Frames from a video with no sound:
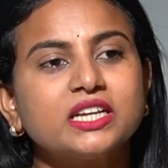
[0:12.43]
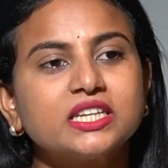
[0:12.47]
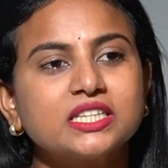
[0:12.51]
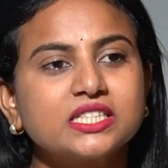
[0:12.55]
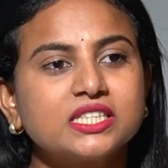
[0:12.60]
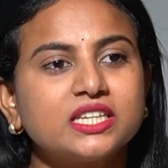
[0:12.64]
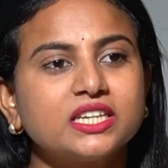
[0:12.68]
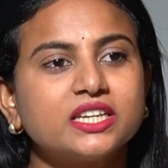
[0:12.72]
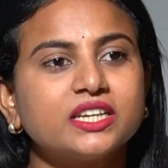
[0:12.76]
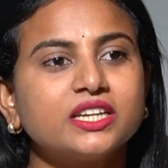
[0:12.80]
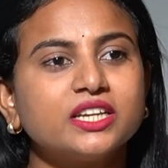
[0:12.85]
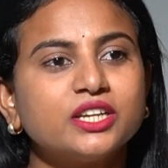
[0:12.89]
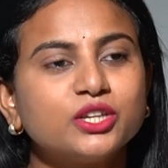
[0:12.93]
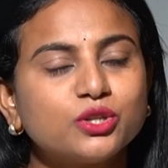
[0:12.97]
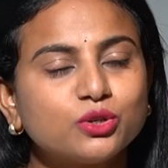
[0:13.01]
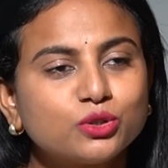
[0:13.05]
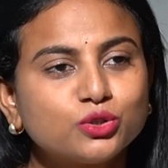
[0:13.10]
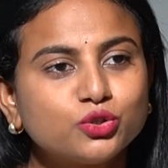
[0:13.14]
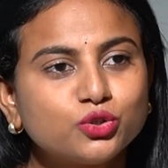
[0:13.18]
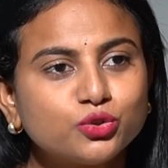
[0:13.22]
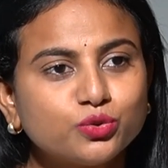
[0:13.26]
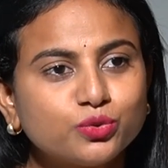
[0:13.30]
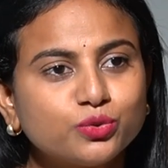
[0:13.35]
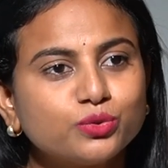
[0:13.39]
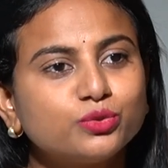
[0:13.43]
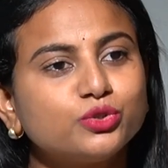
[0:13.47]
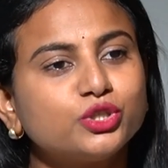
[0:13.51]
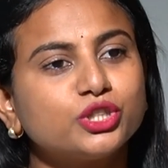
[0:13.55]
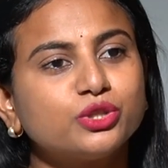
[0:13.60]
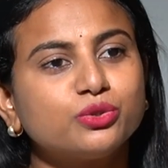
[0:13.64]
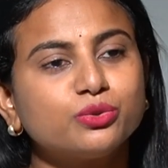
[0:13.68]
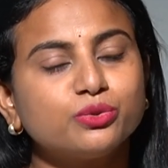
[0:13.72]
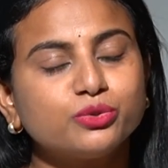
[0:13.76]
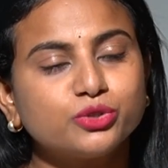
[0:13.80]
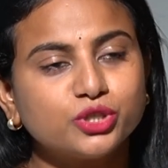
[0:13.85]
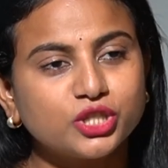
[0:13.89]
సార్ ఈరోజు
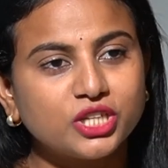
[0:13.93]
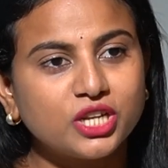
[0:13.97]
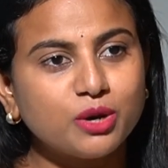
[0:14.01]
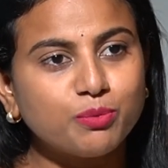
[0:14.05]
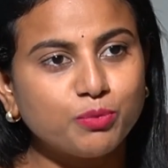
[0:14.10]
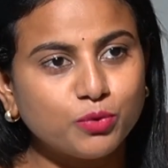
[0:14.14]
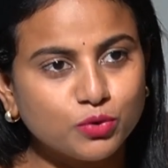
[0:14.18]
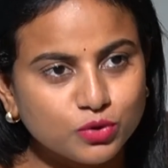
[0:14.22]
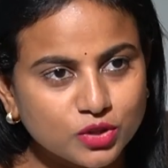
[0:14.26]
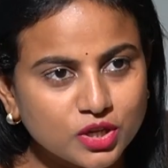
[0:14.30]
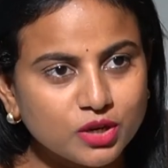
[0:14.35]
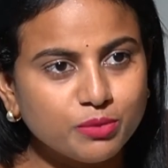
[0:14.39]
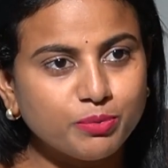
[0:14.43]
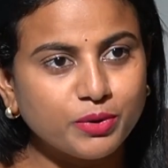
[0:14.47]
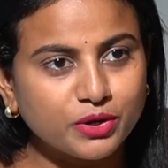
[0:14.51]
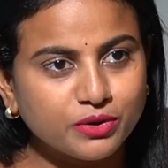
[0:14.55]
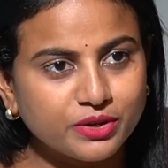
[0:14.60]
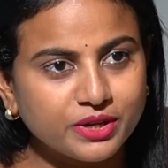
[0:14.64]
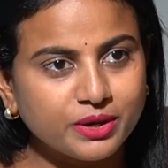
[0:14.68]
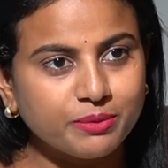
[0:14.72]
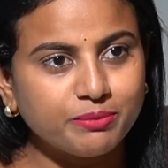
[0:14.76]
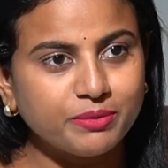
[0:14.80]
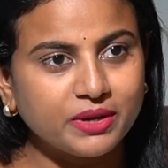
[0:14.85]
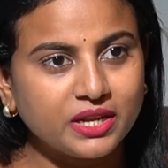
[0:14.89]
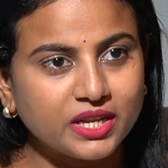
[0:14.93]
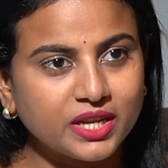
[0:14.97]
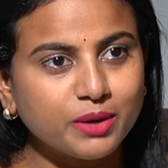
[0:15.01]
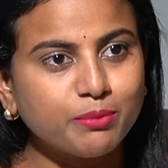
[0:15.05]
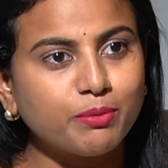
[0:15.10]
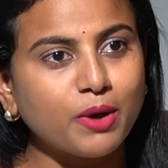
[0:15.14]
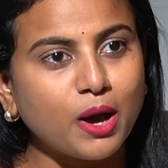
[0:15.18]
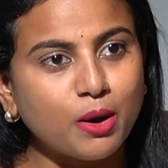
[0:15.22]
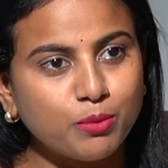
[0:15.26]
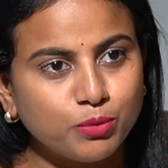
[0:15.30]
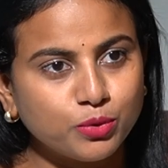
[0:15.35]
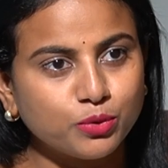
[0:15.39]
చిత్తూరు జిల్లా పూతలపట్టు ఎమ్మెల్యే
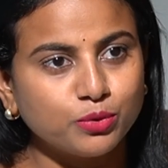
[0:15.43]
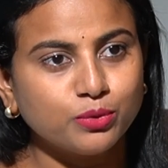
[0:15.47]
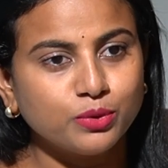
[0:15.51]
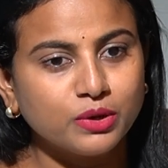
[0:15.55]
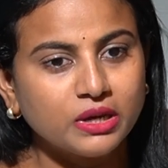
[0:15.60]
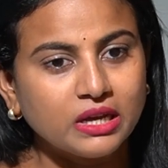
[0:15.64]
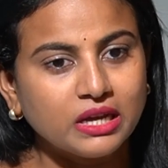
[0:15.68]
బాబు